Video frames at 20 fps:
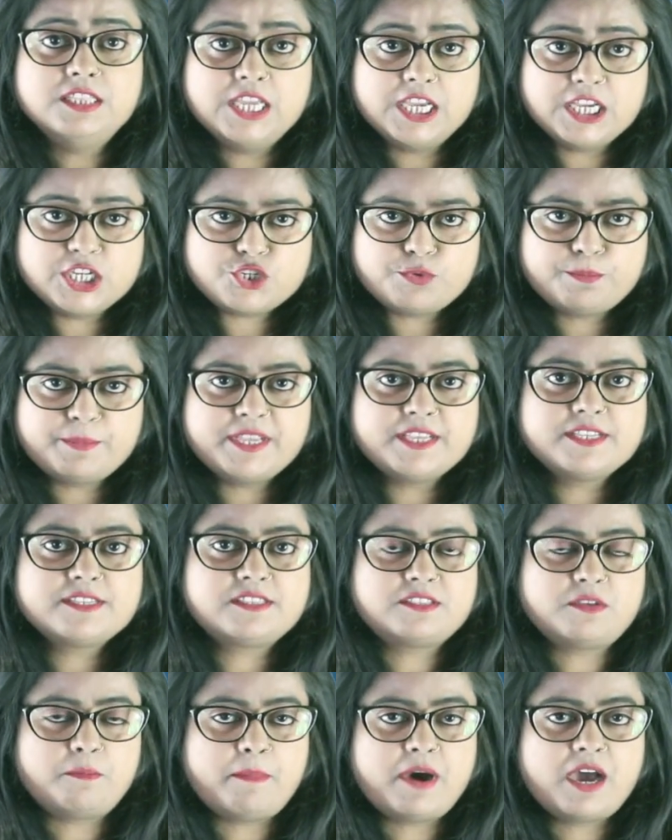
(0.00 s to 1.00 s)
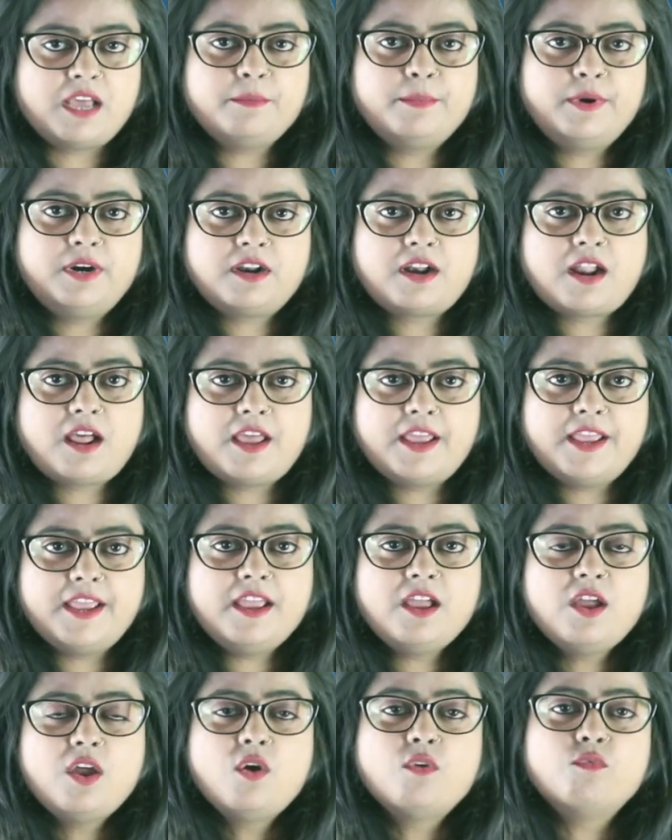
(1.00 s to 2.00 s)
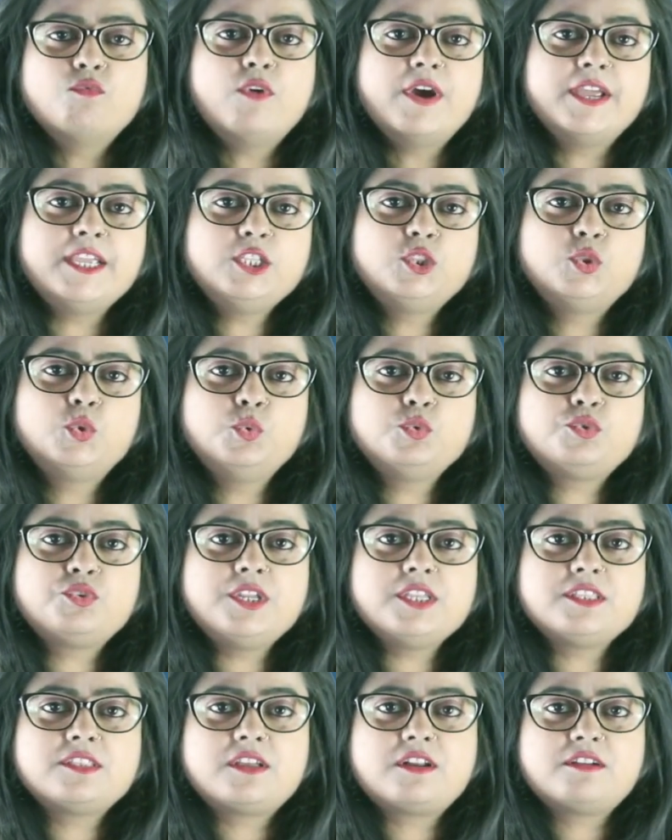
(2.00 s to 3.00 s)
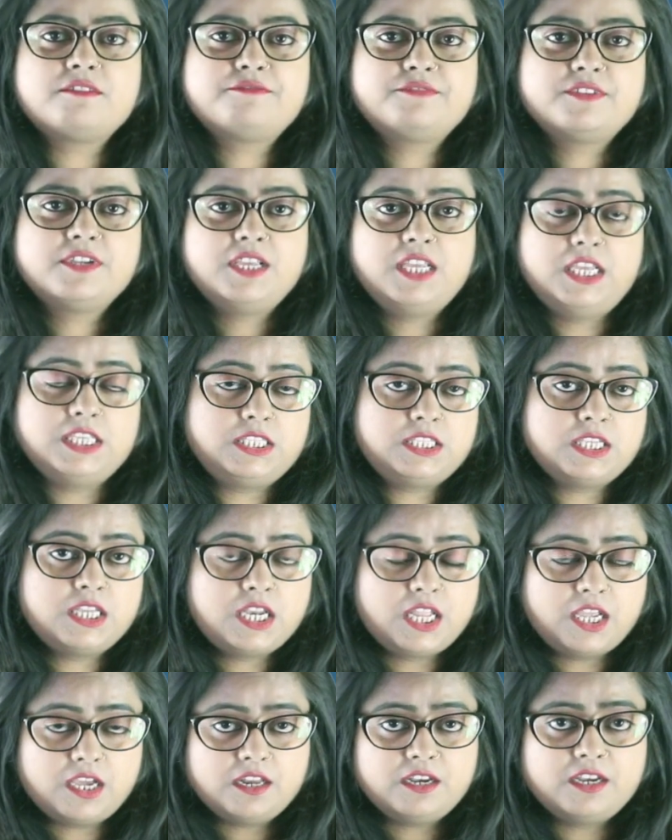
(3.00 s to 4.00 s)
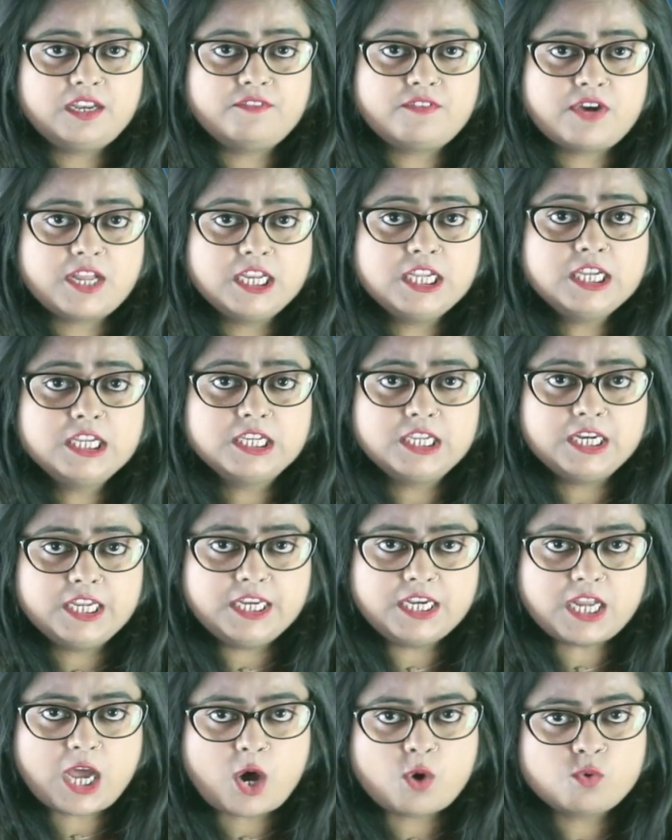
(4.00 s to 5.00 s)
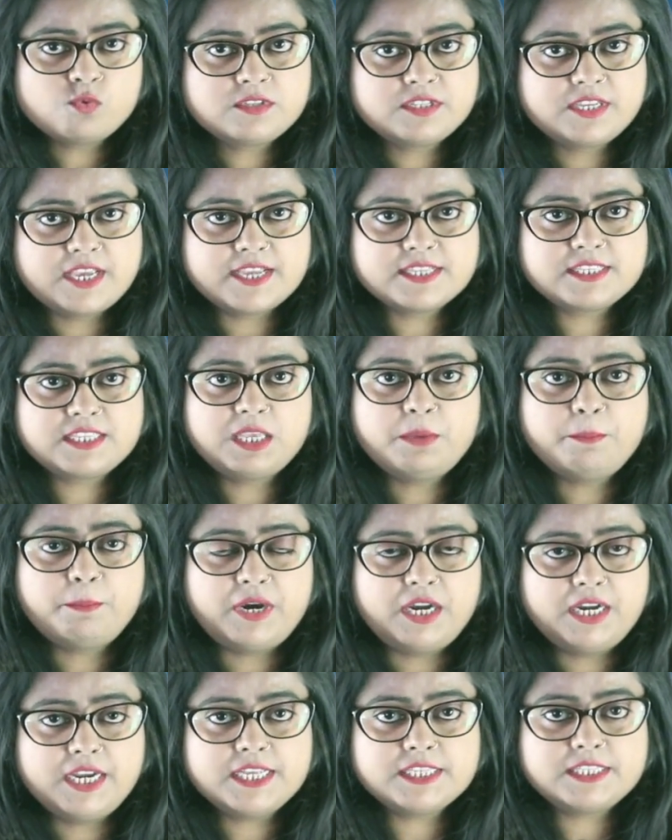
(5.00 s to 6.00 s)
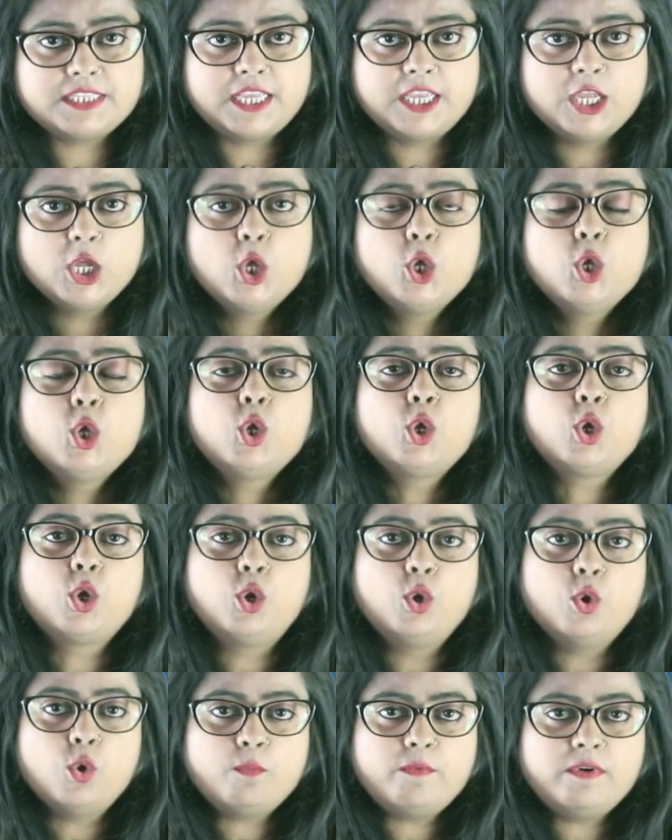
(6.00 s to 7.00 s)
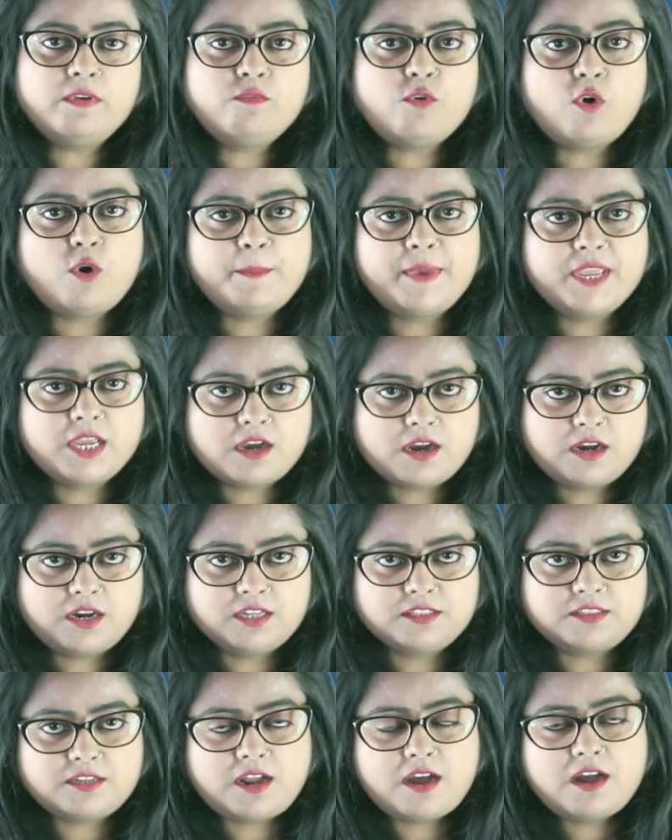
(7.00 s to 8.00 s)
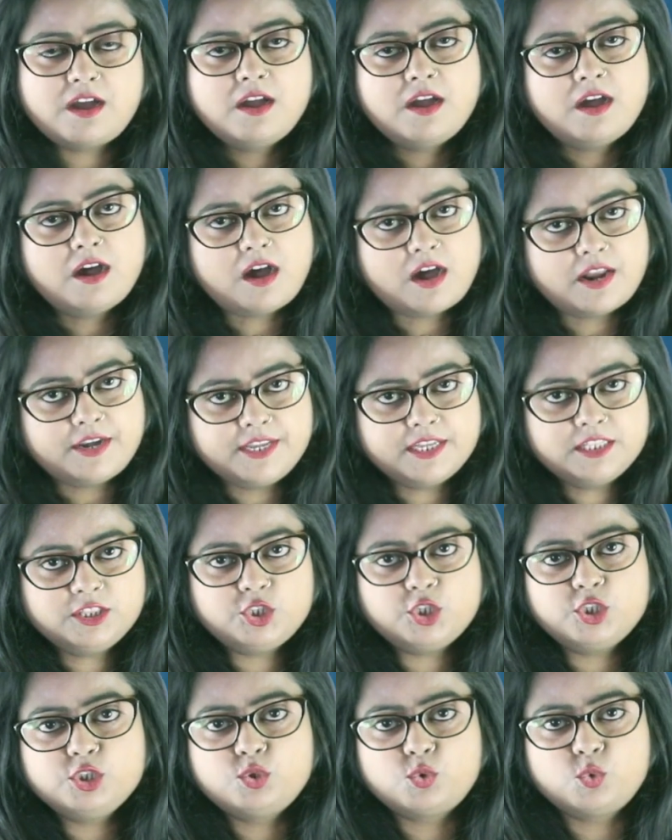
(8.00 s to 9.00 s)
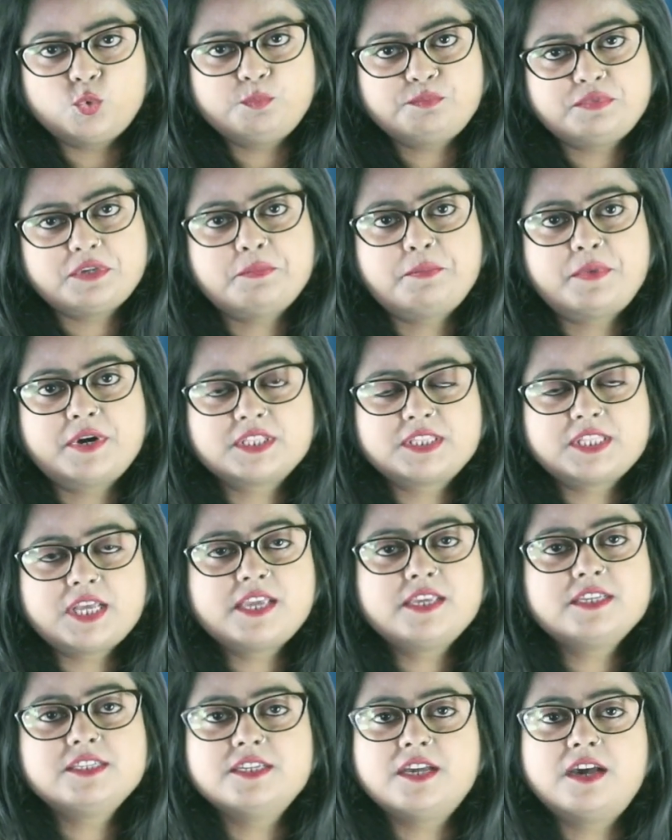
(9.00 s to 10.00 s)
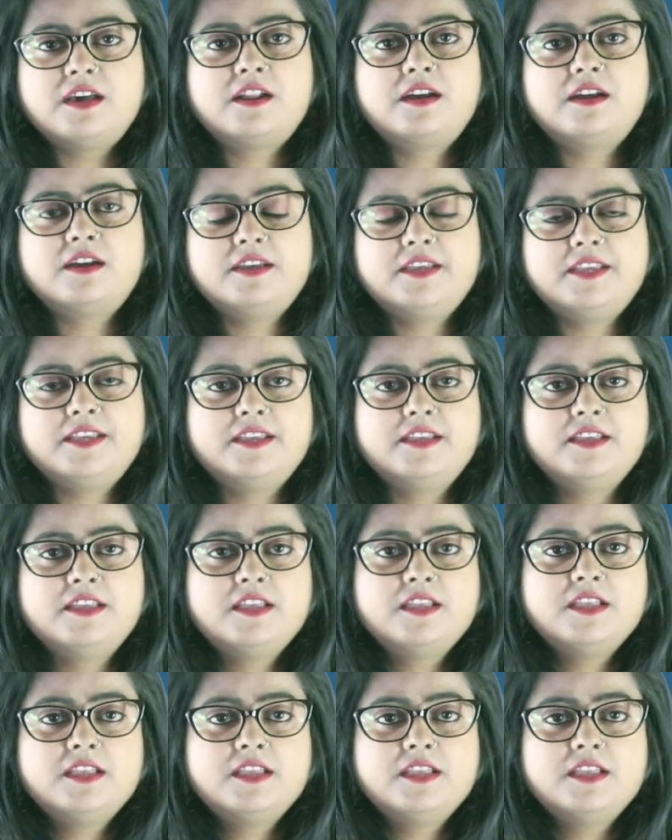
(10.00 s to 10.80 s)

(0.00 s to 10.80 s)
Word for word: देश में इस्तेमाल बढ़ रहा है वहीं दूसरी तरफ इससे निकलने वाली ग्रीन हाउस गैस के बढ़ने से ग्लोबल वार्मिंग का खतरा अनियंत्रित रूप से बढ़ता ही जा रहा है